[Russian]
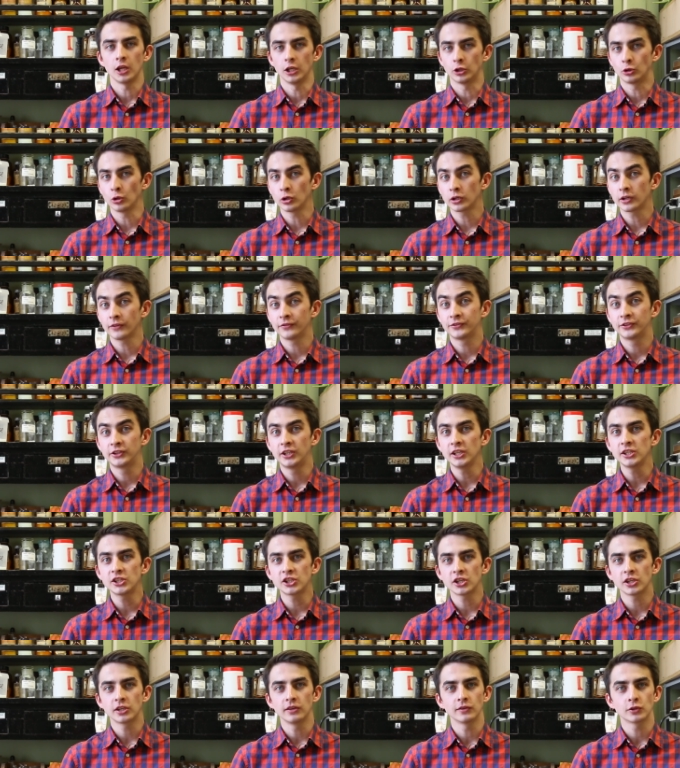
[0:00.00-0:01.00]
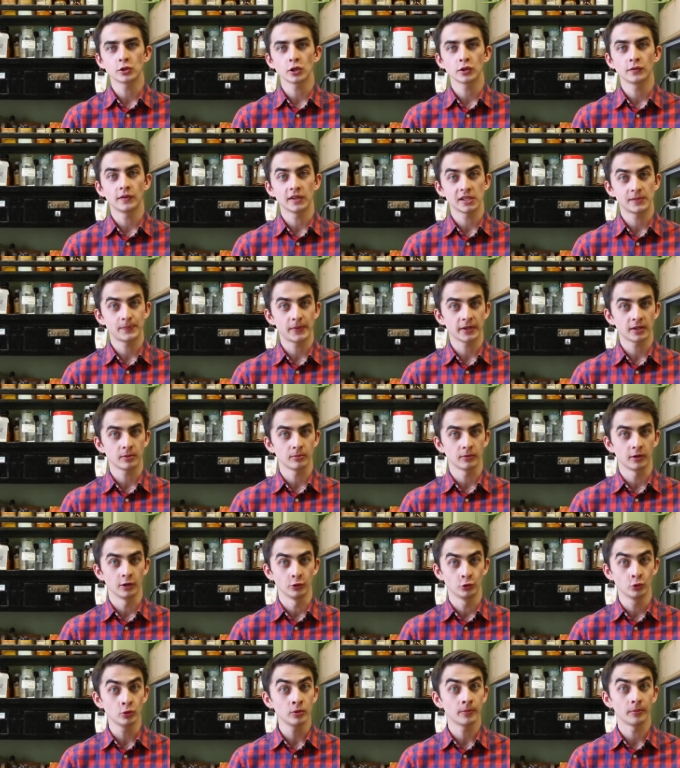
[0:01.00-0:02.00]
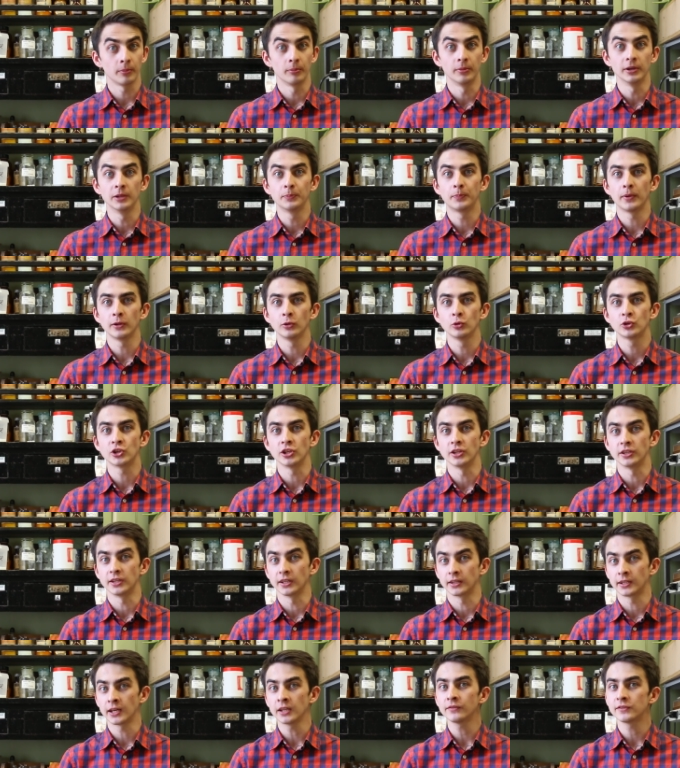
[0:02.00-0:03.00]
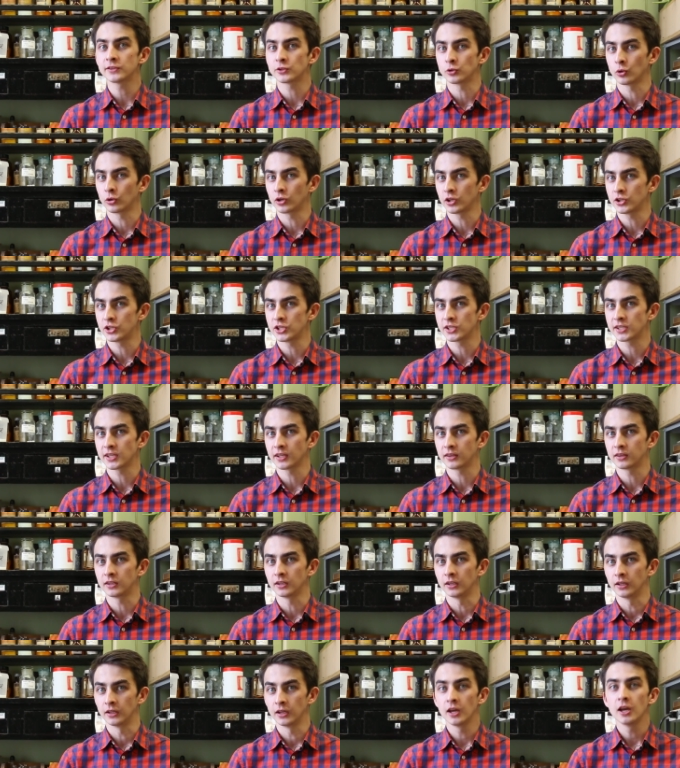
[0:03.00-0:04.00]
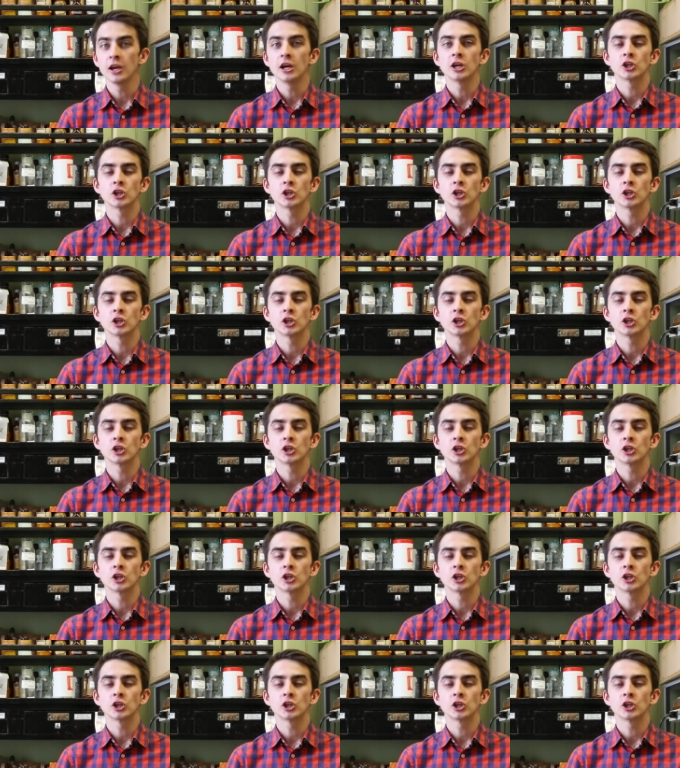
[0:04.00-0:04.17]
И только в 1925 году был получен титан высокой чистоты,